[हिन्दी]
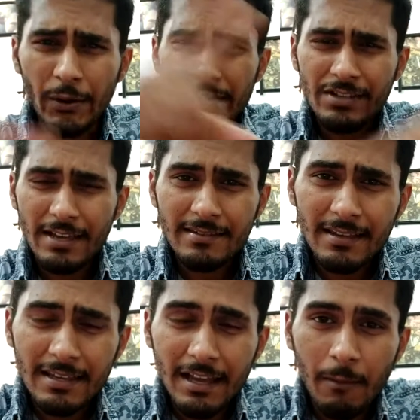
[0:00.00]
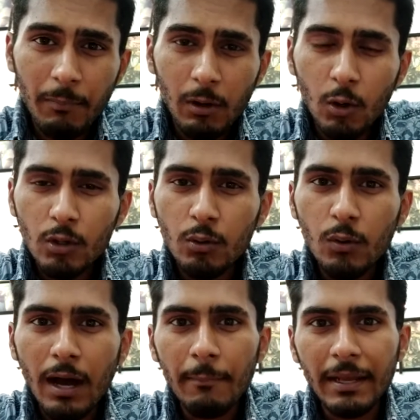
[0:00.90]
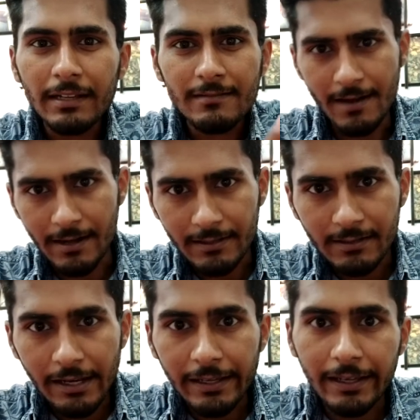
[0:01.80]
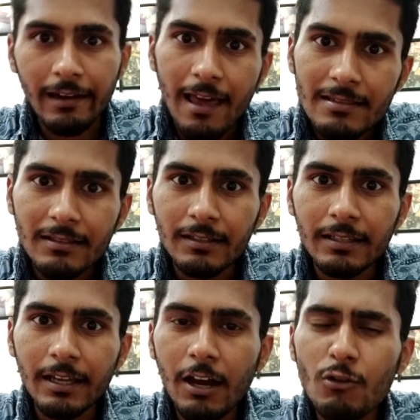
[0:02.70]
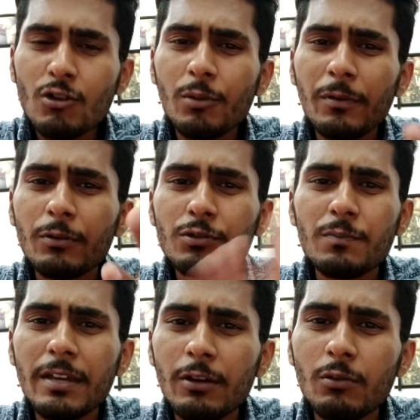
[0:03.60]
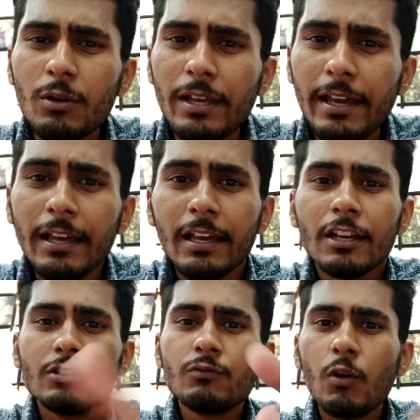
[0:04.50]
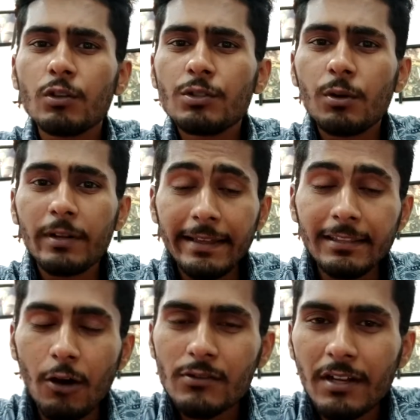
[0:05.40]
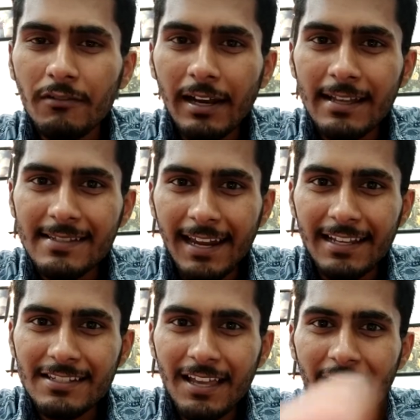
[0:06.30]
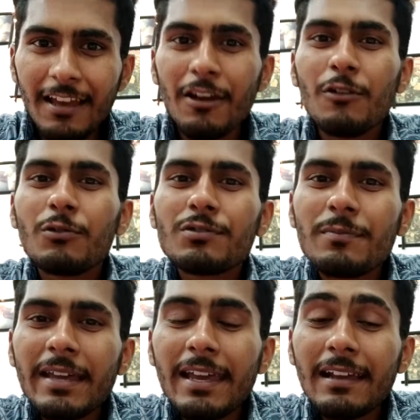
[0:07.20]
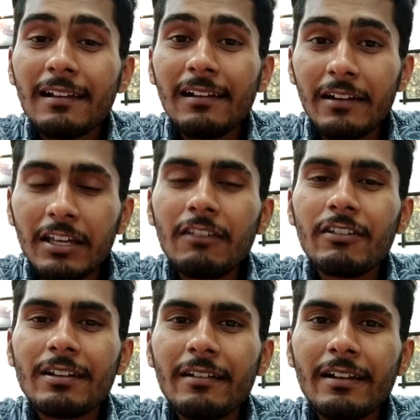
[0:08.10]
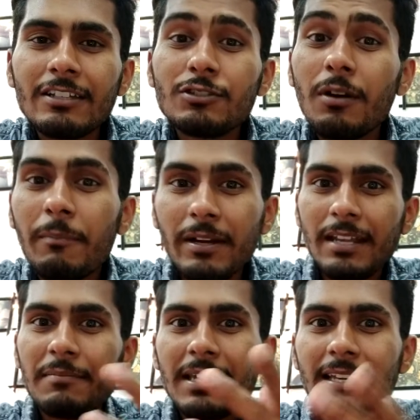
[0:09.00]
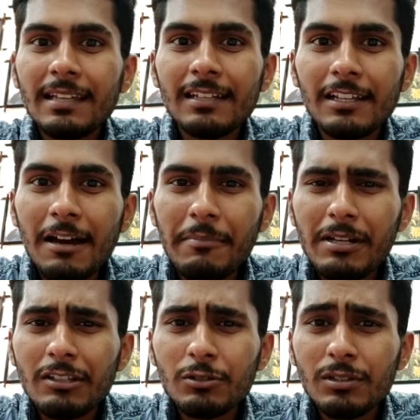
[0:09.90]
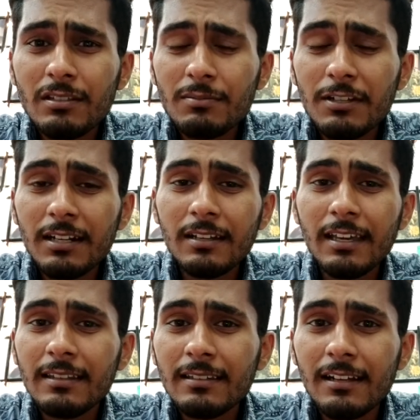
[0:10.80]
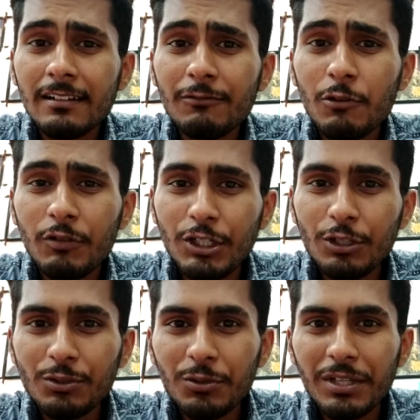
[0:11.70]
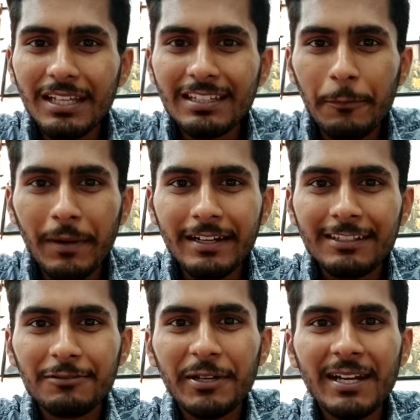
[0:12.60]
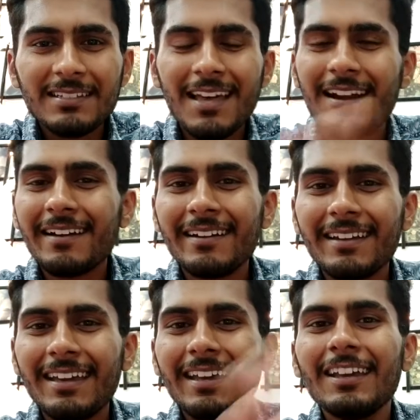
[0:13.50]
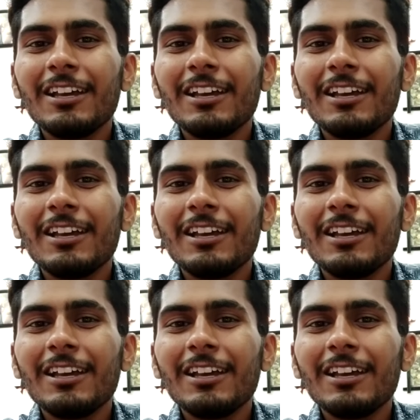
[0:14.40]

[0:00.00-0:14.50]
और जैसे ही अपलोड हुआ मैंने स्टार्टिंग से लेके लास्ट तक देखा उन्होंने उसमें उन्होंने वो जो टेन थाउजेंड वाला चैलेंज है उसमें एक लड़की विनर रही जो अपन ने भी किया था अपन ने तो दस मिनट के अंदर वो वीडियो शूट किया था प्रैक्टिस वगैरह सारा करके